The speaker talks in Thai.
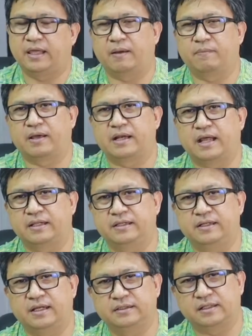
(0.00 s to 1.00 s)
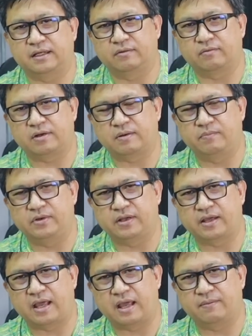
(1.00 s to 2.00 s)
นะครับขณะที่ในสหรัฐอเม
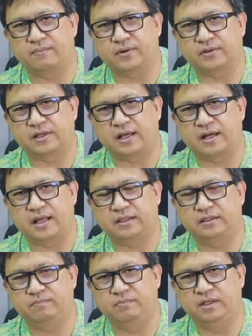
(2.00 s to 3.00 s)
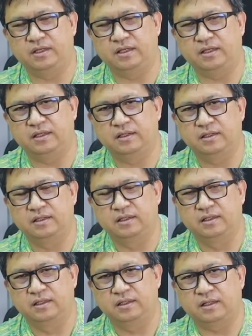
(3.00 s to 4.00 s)
ริกาประธานาธิบดี
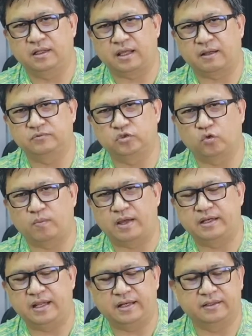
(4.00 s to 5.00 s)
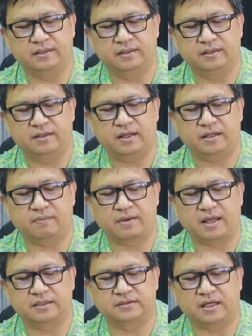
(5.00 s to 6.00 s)
นะครับโจไบเดนได้
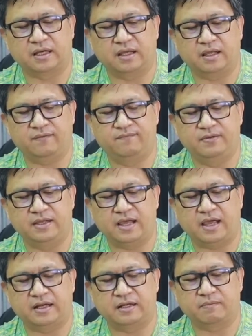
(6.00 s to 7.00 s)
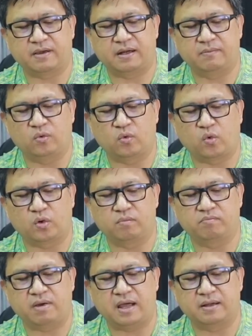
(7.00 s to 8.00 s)
ทำการสั่ง FBI ทำการบุคคล
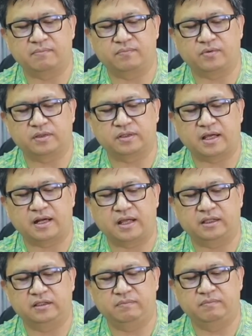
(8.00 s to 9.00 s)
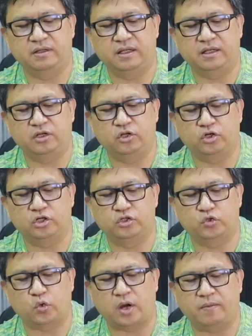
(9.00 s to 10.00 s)
บ้านประธานาธิบดีโดนัล
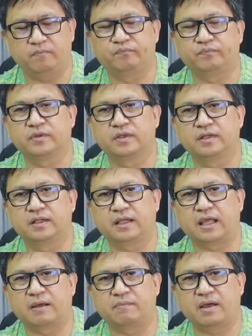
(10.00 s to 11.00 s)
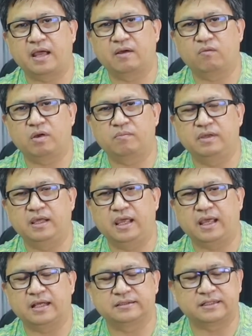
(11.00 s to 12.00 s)
ด์ทรัมป์นะครับอ้างว่ามี
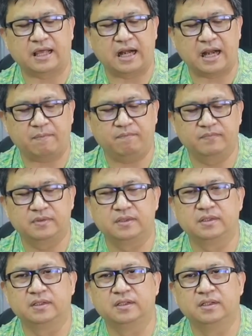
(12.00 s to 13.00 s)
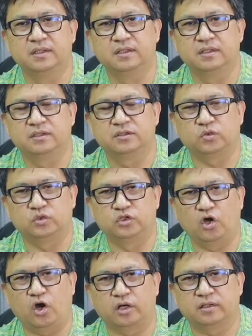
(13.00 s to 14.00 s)
เอกสารลับ สุด
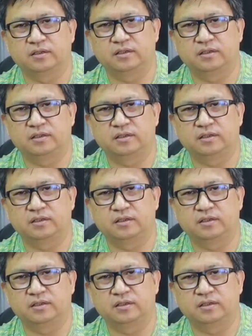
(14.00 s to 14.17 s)
ยอด